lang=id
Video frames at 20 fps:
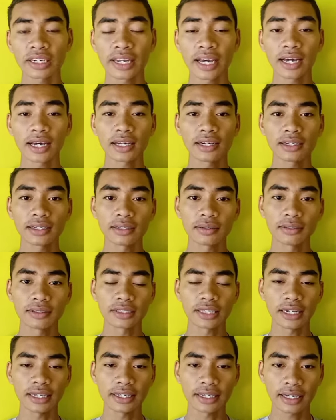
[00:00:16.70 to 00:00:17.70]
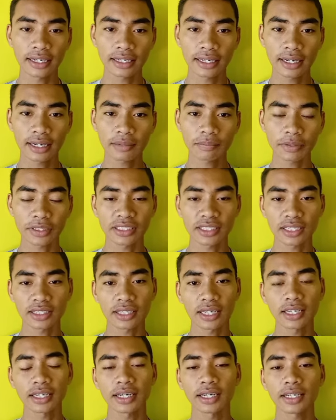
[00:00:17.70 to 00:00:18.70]
Dan telinganya,
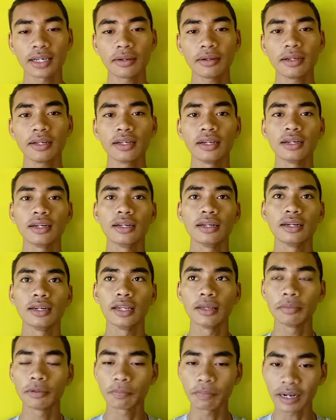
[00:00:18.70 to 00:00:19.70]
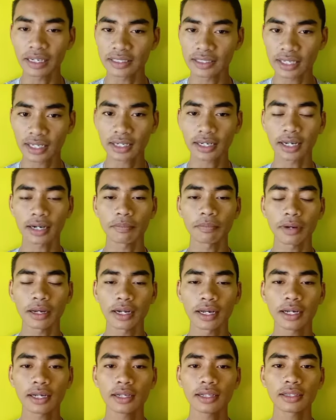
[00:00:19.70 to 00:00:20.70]
panjang telinganya lebih panjang
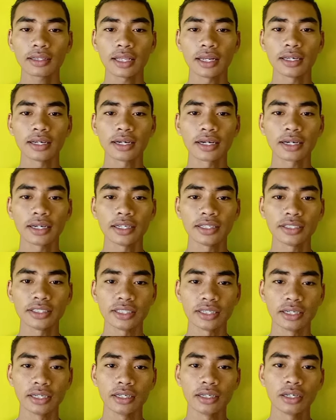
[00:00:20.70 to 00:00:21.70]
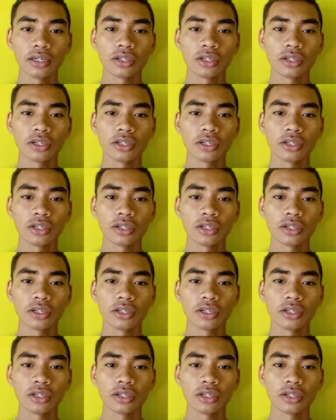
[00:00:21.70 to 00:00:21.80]
daripada telinga kelinci.